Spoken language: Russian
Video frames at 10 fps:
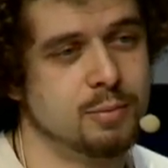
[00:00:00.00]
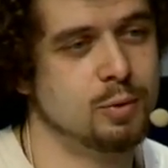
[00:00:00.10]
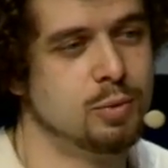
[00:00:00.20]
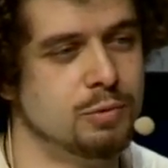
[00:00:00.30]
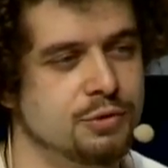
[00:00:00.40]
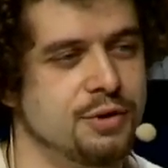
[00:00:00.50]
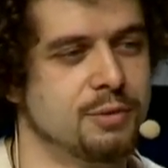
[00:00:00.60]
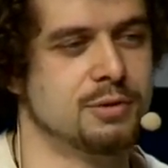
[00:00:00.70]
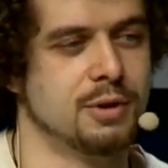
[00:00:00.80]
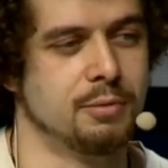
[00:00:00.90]
По-любому же все
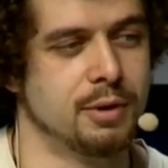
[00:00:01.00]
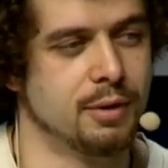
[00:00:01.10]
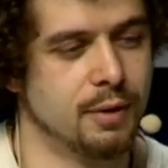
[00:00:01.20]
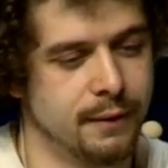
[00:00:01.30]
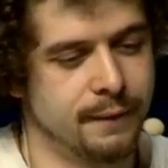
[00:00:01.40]
его знают, да?